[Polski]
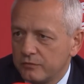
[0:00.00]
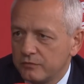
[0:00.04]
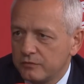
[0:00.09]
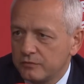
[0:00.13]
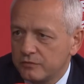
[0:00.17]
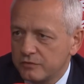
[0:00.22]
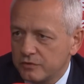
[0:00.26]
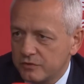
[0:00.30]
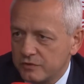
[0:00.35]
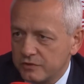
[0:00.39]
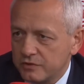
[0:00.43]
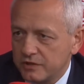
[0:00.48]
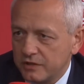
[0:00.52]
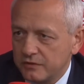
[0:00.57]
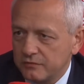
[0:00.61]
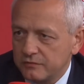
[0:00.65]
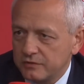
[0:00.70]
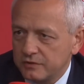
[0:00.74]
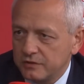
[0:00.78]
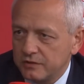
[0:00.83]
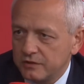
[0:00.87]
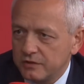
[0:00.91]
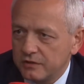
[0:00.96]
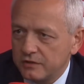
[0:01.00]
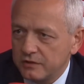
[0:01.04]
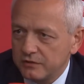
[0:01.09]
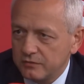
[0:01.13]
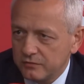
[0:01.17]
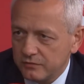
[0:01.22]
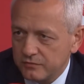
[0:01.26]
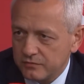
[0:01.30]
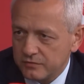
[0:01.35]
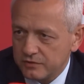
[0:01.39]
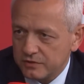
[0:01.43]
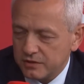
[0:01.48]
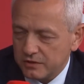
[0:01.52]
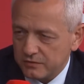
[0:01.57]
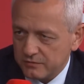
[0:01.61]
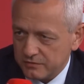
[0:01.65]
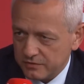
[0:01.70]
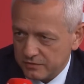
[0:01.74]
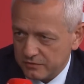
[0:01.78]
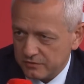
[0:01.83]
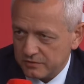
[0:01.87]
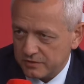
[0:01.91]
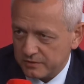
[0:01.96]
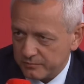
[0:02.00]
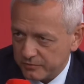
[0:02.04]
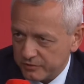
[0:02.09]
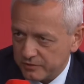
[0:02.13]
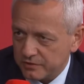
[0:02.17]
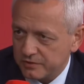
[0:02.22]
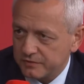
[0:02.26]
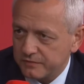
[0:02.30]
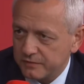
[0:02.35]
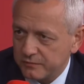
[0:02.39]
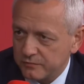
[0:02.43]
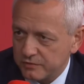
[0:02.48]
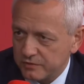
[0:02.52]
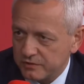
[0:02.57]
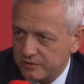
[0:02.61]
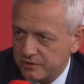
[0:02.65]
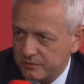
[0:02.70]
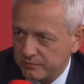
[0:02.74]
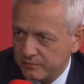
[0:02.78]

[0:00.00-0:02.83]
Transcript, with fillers: którzy korzystają z internetu, korzystają z niego za pośrednictwem urządzeń